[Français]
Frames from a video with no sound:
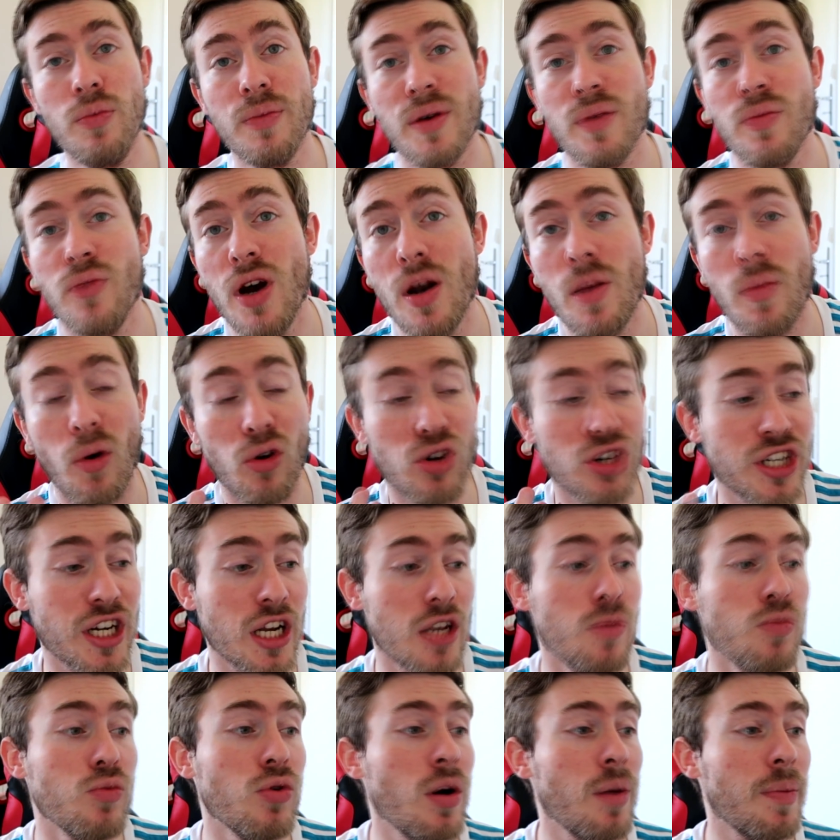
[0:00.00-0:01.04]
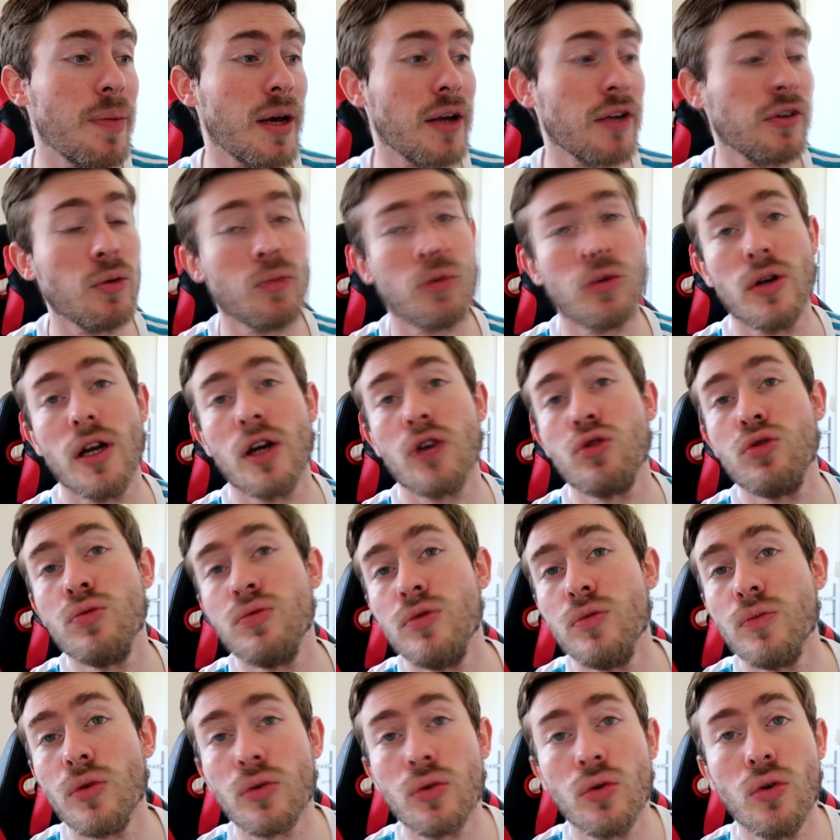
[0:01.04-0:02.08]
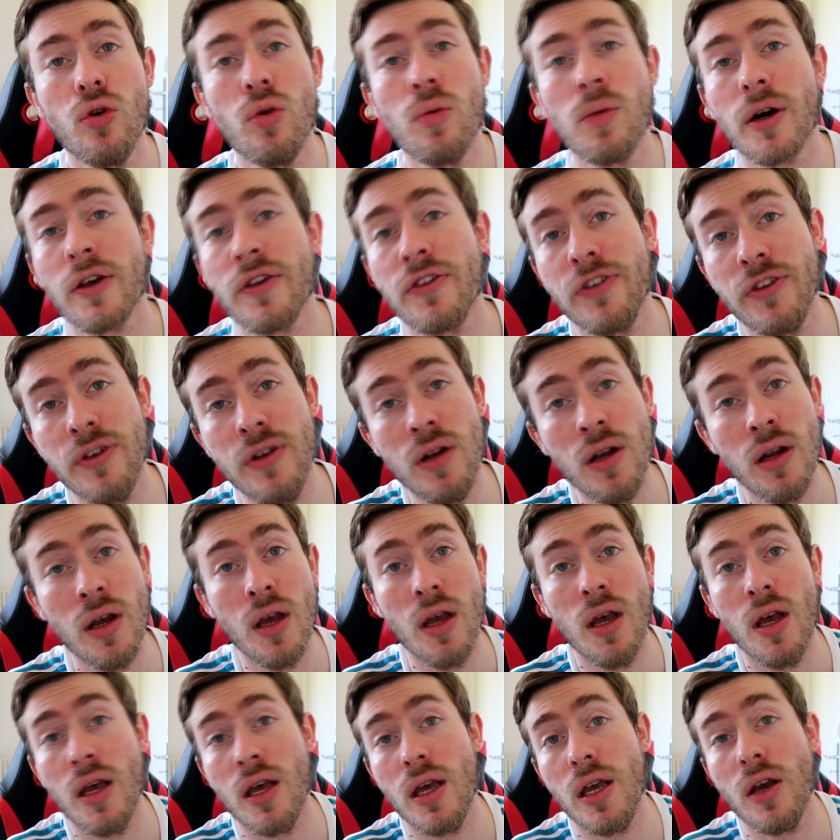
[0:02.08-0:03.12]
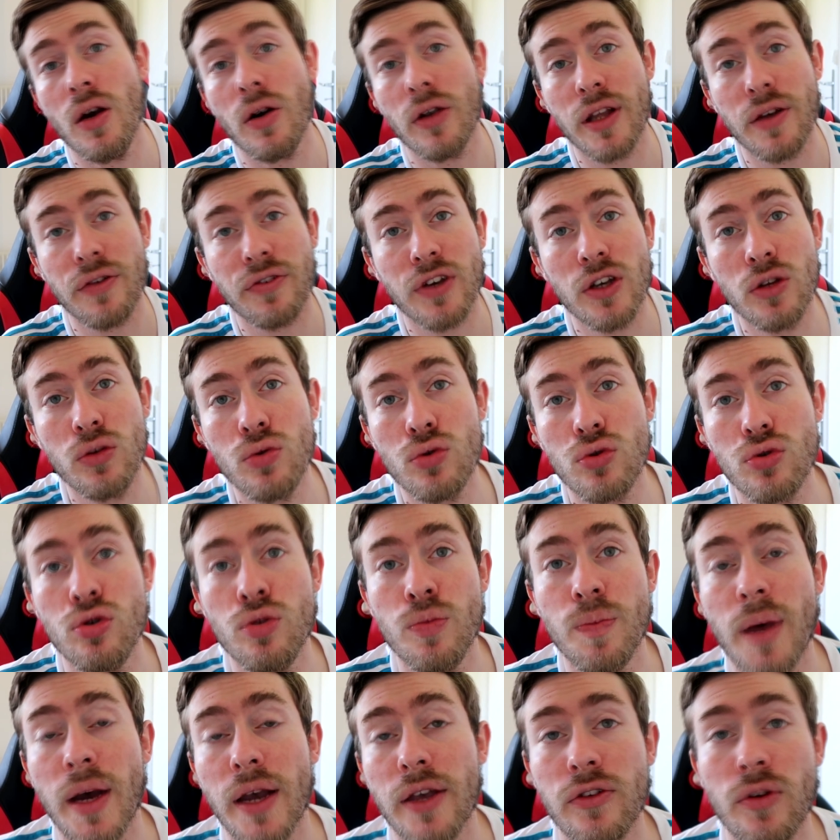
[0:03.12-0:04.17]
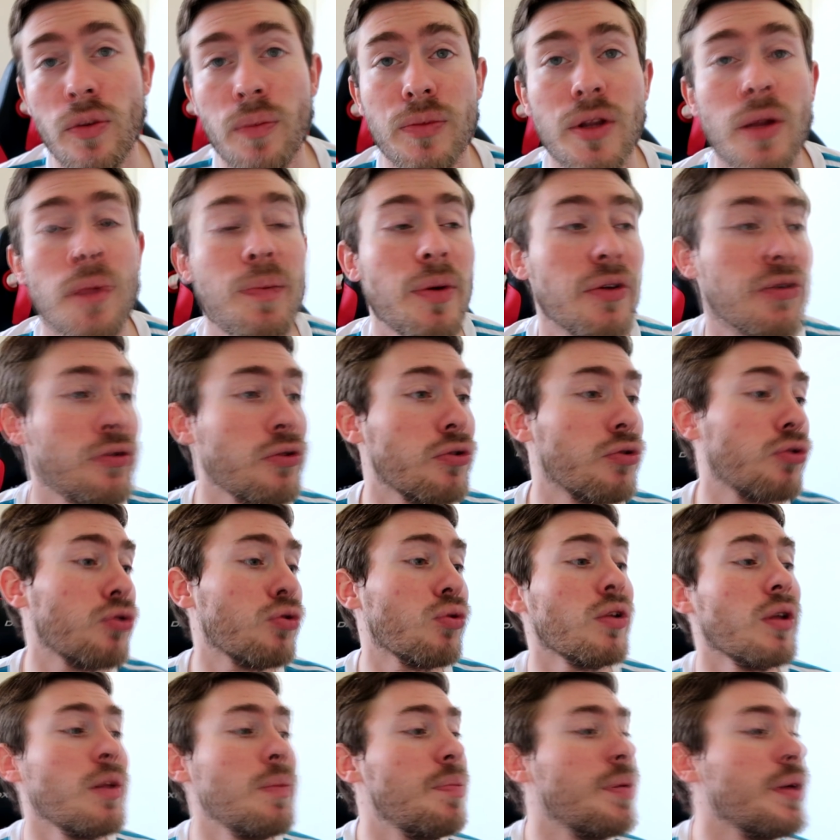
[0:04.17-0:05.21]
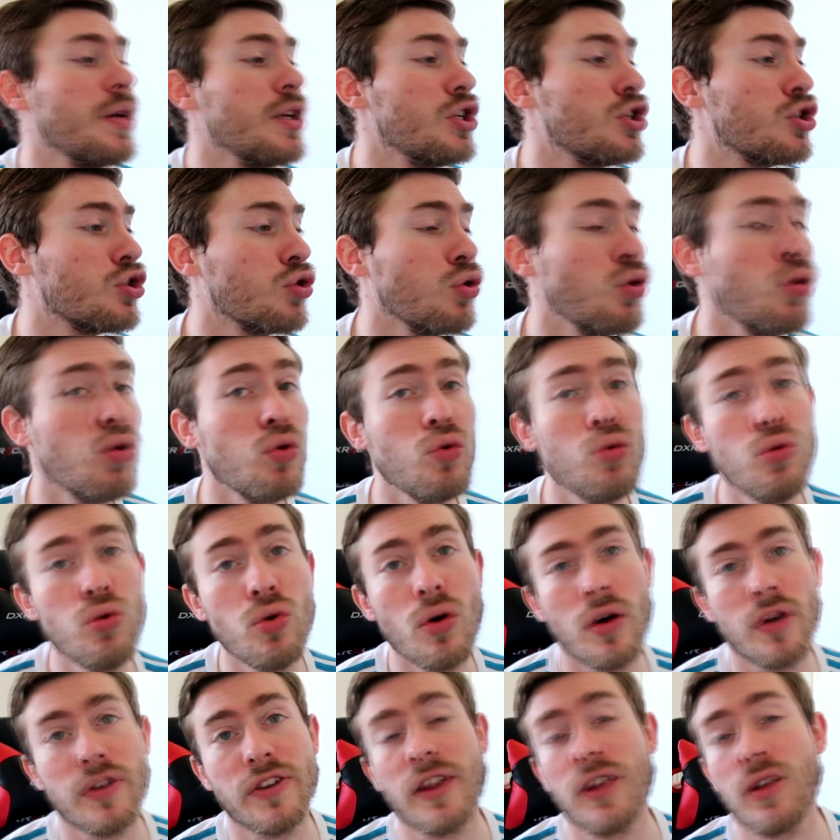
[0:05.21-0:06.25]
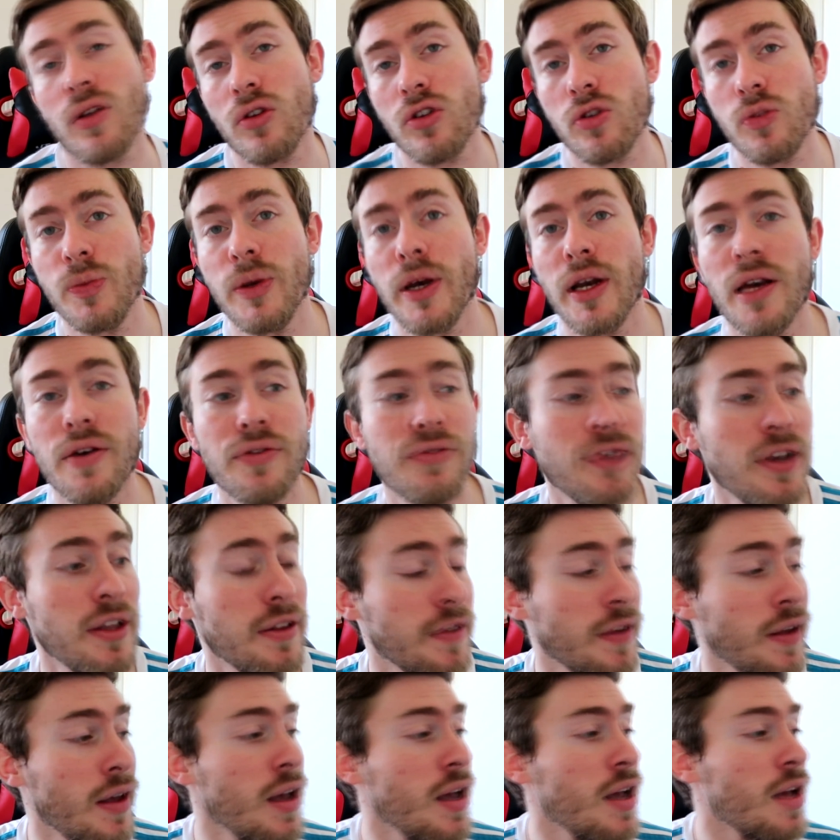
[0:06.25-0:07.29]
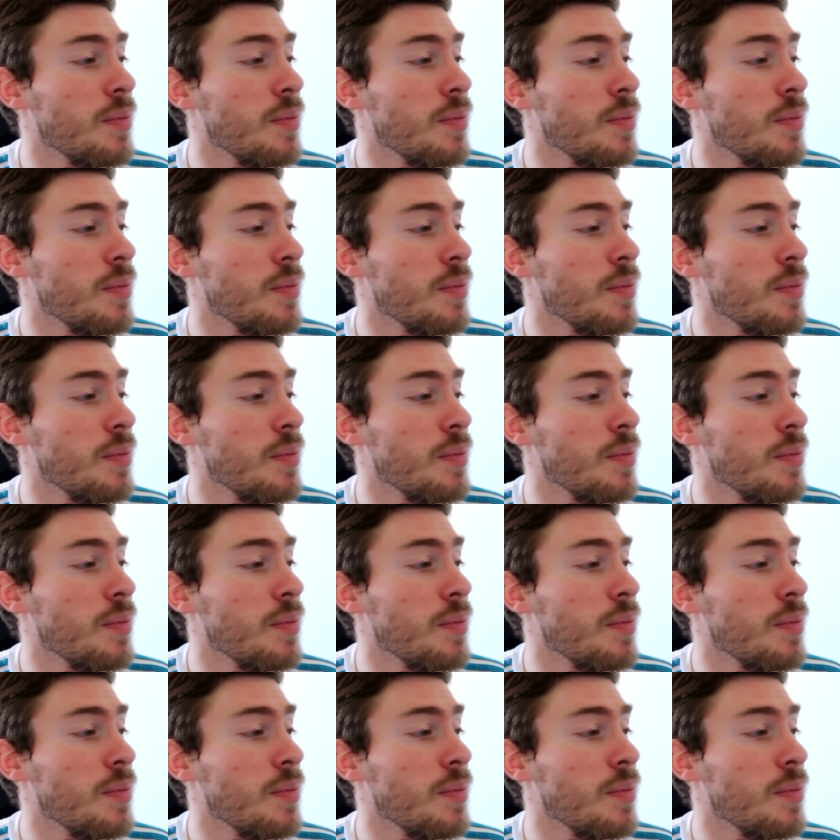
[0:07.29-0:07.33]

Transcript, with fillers: mais moi, elle m'enjaille moins, par exemple, que la Coupe du Monde au Brésil et en Afrique du Sud par exemple, peut-être parce que ce sont des pays chauds où euh, ça transpire la fête,